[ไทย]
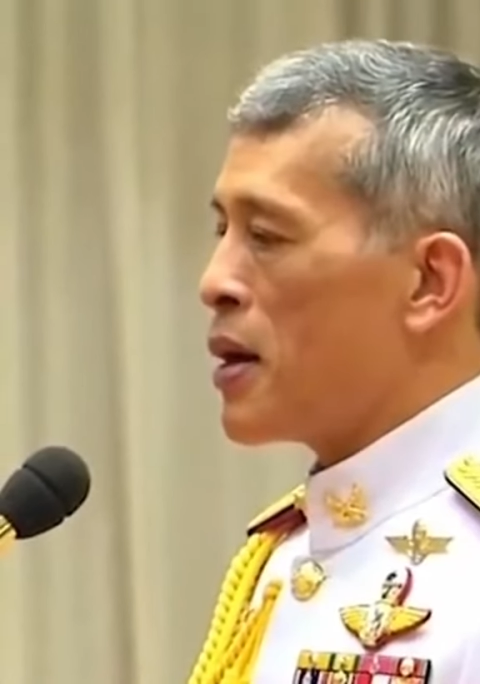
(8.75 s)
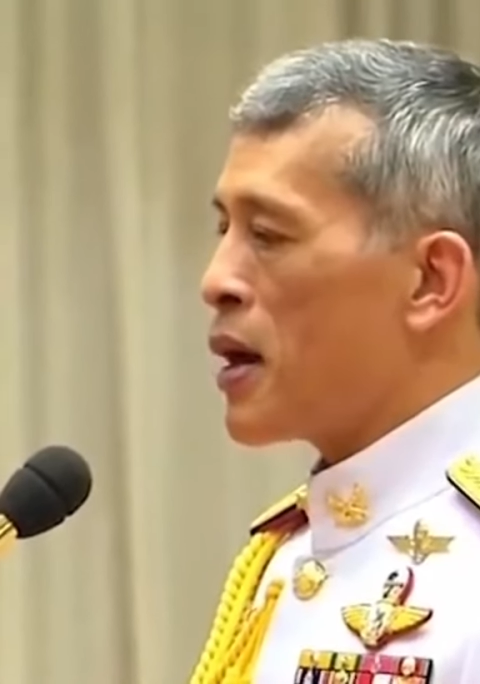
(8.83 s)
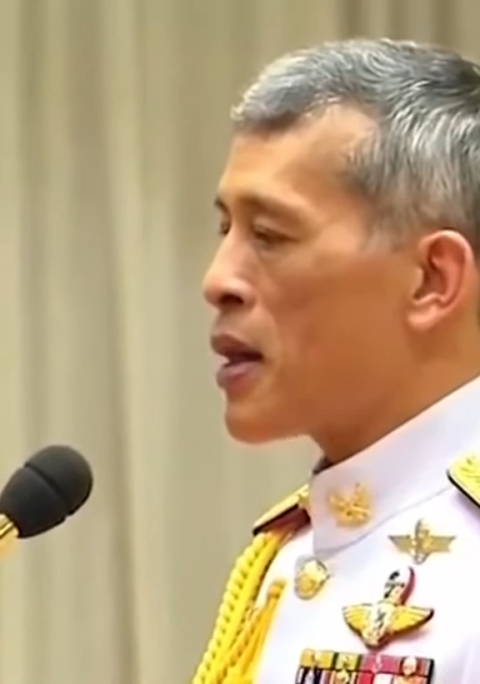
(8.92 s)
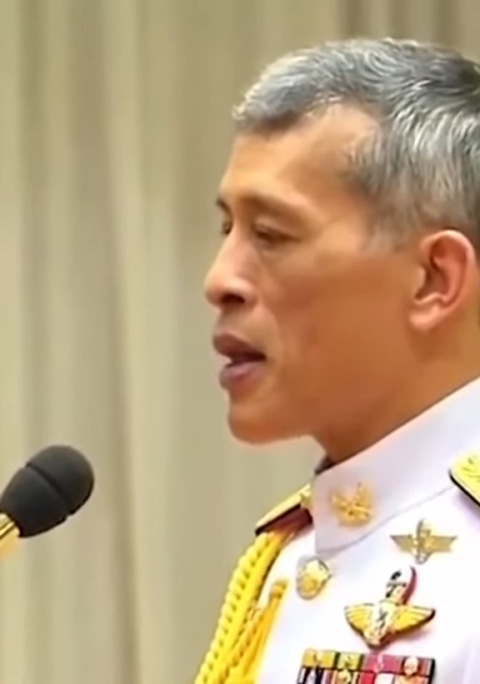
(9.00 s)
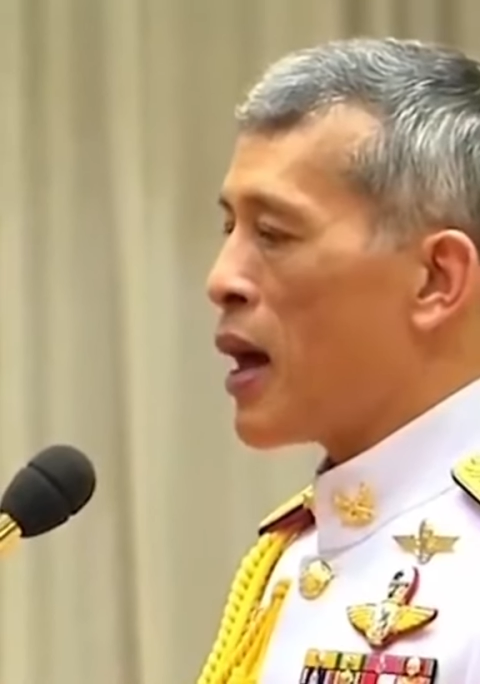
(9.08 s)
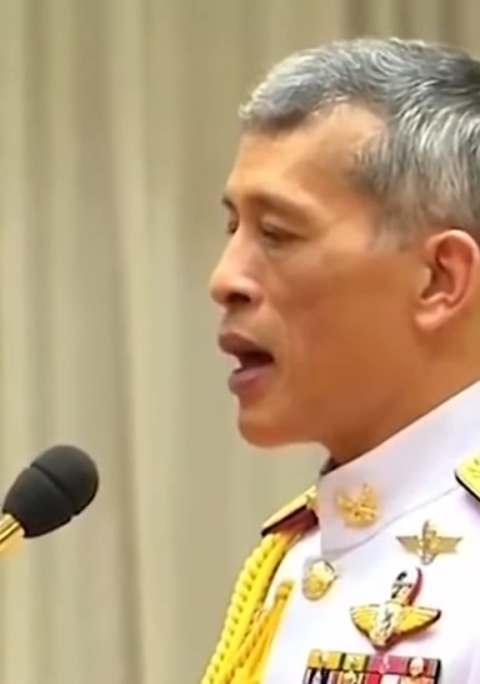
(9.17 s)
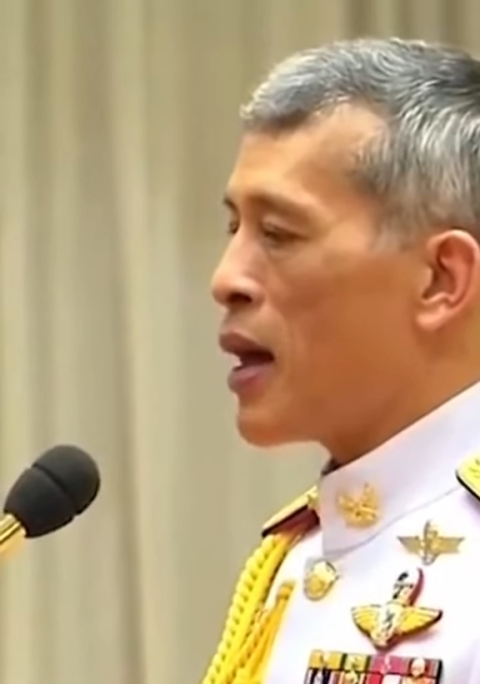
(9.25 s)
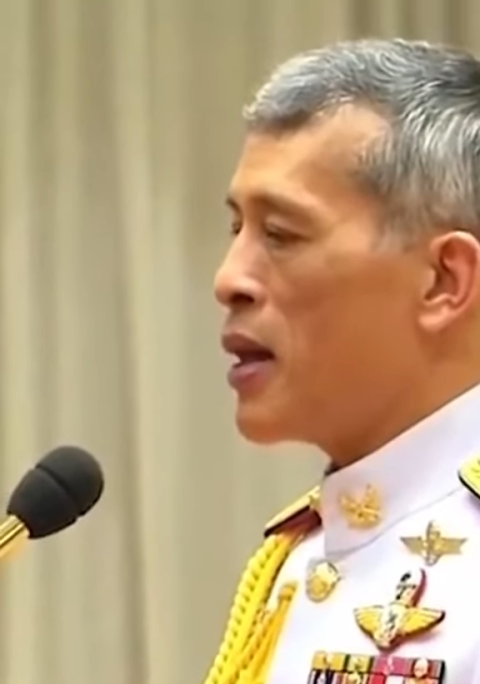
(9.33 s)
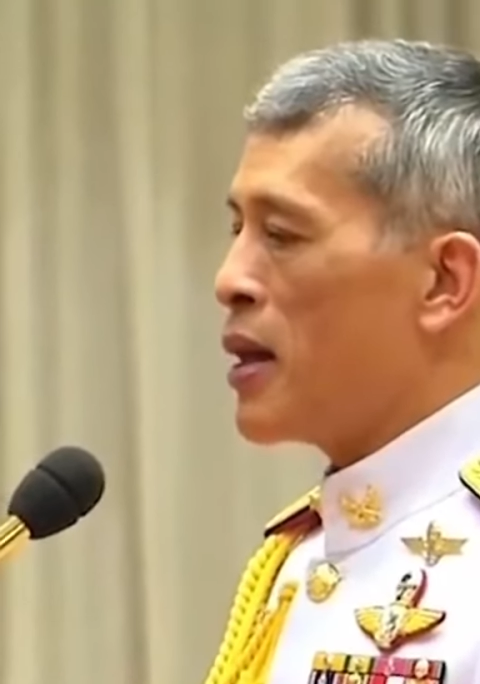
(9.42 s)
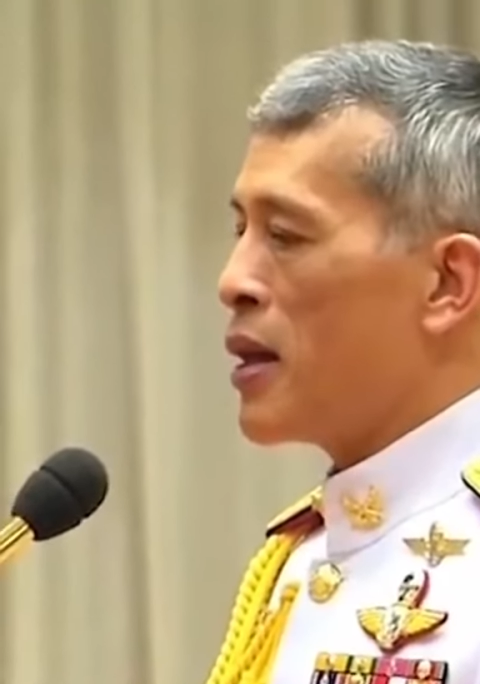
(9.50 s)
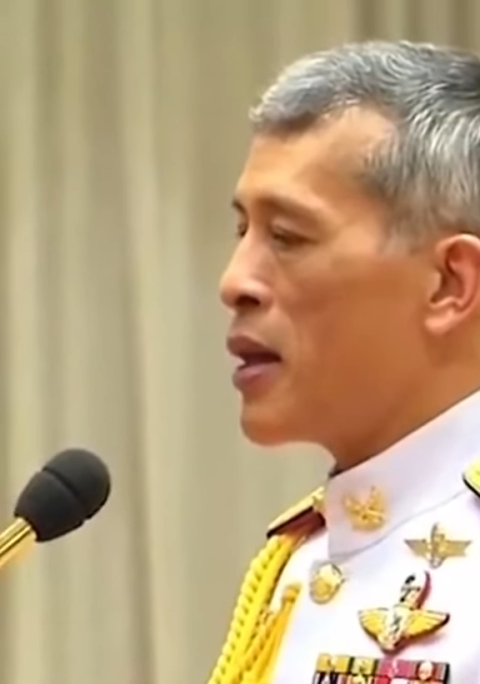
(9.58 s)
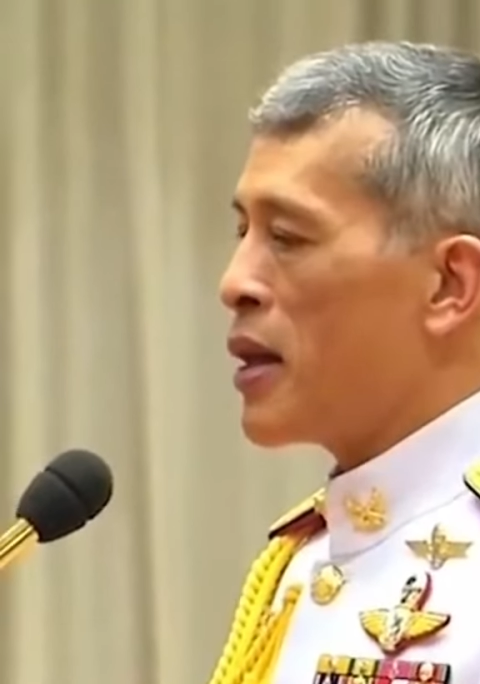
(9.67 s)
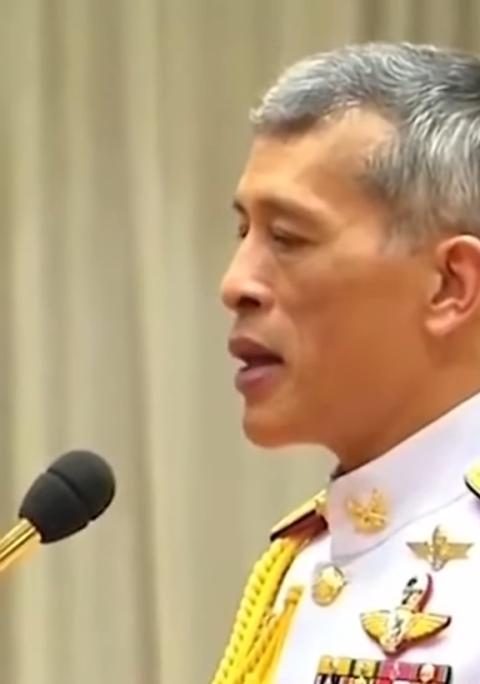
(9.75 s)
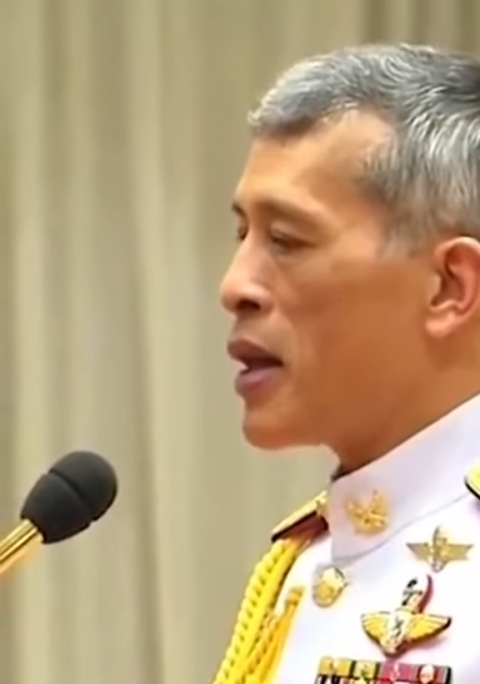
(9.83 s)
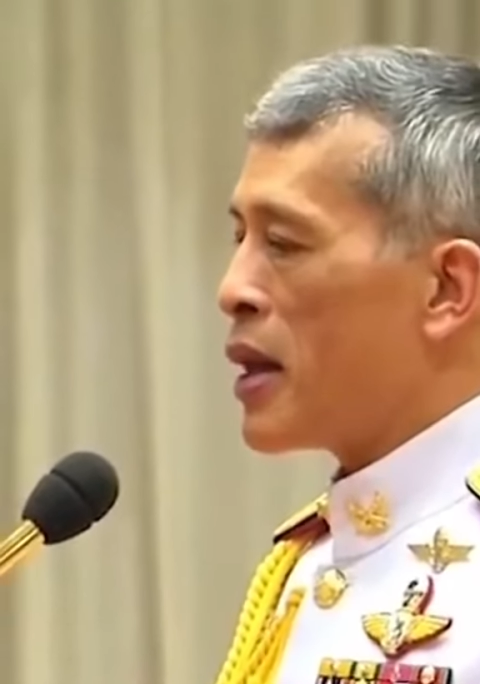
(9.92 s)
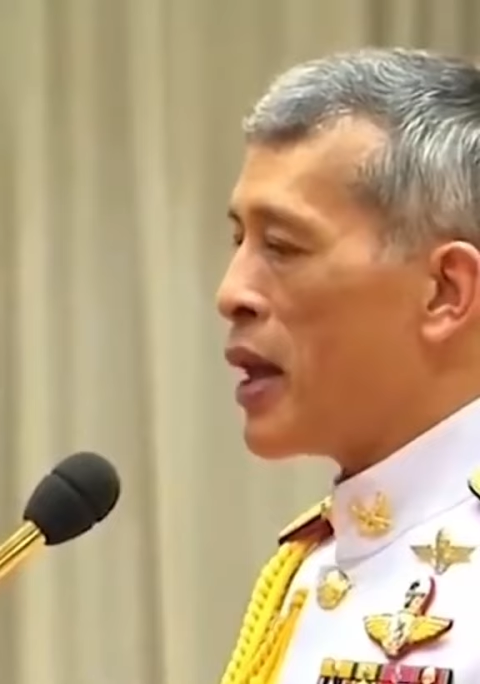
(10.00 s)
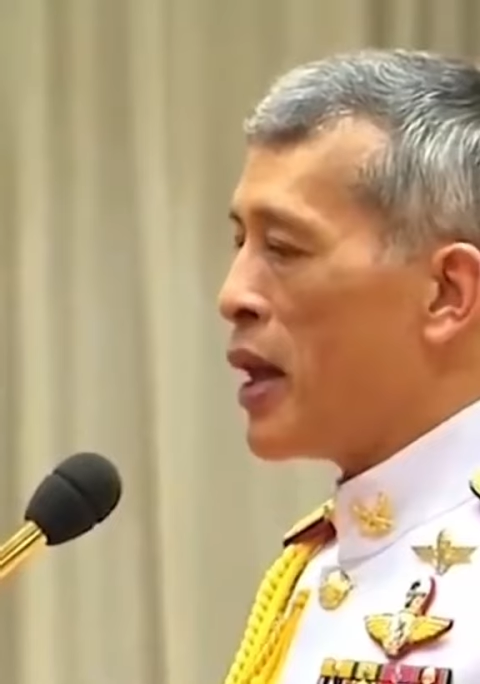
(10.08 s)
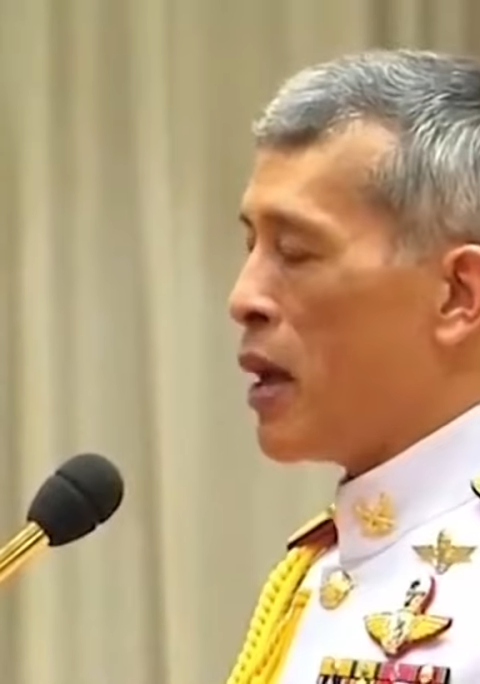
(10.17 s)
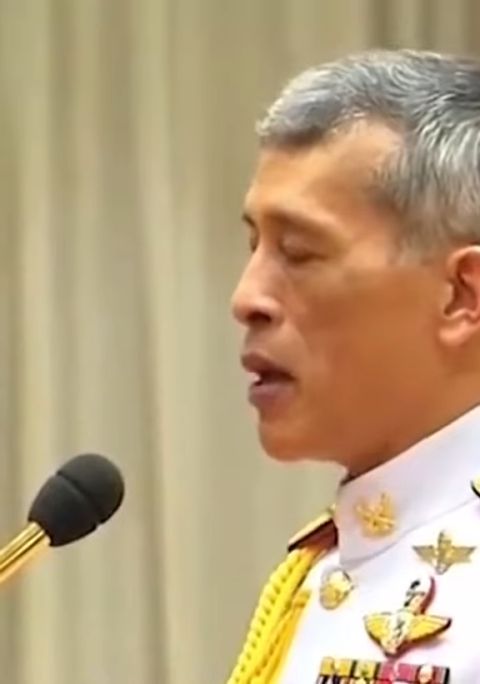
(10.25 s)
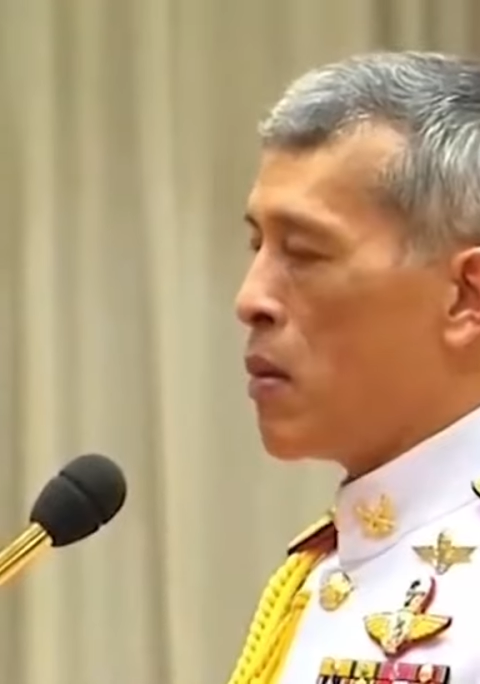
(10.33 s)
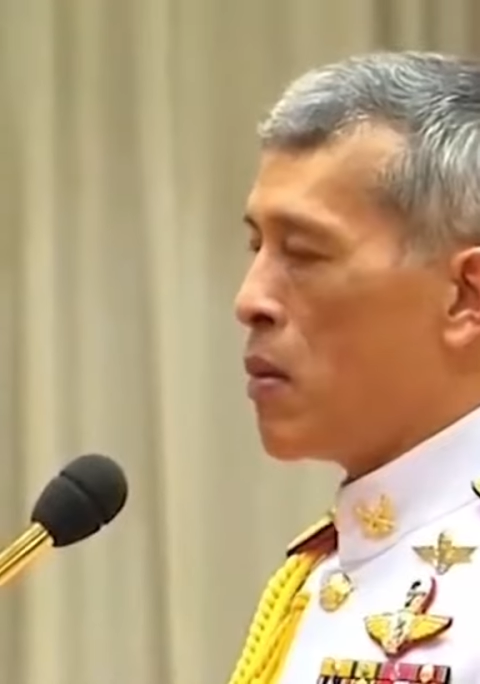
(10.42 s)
รักษาสิทธิ